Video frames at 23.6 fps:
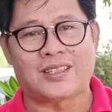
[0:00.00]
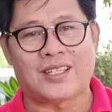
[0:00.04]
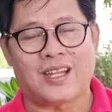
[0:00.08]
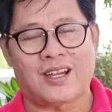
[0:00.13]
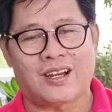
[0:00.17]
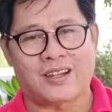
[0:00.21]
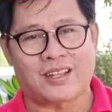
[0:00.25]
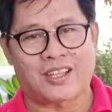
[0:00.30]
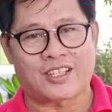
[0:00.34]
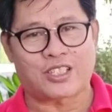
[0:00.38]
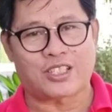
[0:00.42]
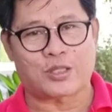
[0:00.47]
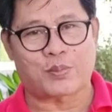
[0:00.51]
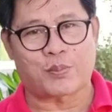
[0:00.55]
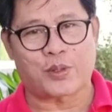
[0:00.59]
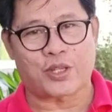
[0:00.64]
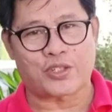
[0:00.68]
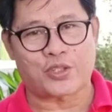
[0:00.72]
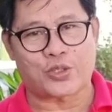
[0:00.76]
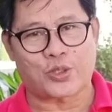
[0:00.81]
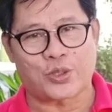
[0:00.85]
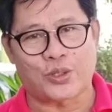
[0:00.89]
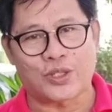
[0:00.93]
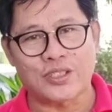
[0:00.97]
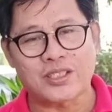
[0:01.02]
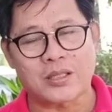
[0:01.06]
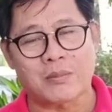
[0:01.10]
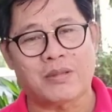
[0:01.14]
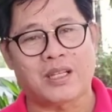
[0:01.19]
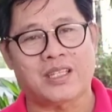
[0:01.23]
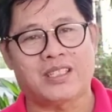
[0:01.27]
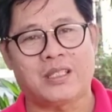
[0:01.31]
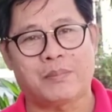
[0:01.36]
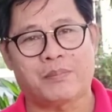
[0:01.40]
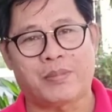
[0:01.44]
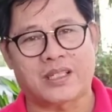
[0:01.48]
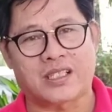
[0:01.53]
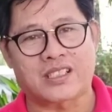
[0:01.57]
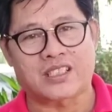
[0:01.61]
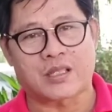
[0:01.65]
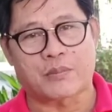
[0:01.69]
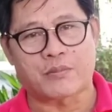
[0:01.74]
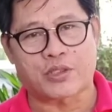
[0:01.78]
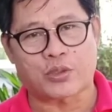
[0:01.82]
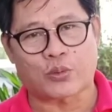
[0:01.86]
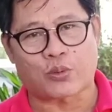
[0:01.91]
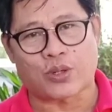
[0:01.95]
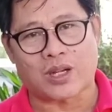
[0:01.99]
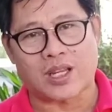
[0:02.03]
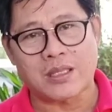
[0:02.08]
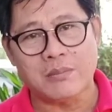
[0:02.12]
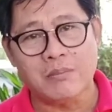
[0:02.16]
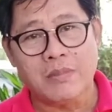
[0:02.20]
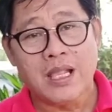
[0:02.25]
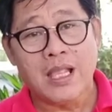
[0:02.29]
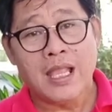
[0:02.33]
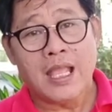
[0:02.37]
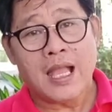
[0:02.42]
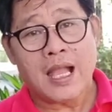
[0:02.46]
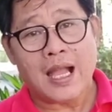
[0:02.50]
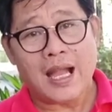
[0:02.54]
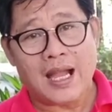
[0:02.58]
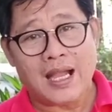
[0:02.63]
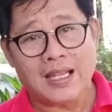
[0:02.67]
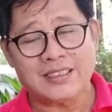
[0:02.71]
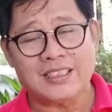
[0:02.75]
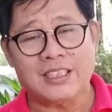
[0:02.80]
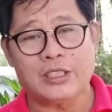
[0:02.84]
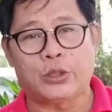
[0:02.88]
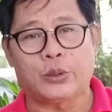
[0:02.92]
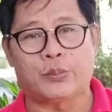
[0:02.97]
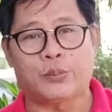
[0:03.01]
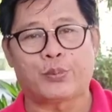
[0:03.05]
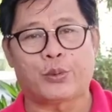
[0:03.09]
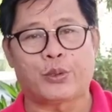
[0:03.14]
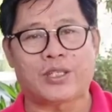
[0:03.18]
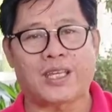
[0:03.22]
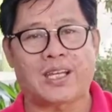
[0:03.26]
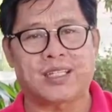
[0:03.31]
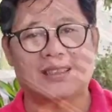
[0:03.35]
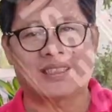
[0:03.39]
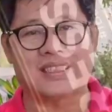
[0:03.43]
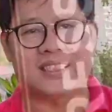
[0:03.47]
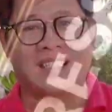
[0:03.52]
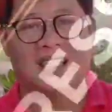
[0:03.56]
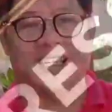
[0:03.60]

na Heart Expression sa mga hindi pa nag-subscribe at ito po ay ating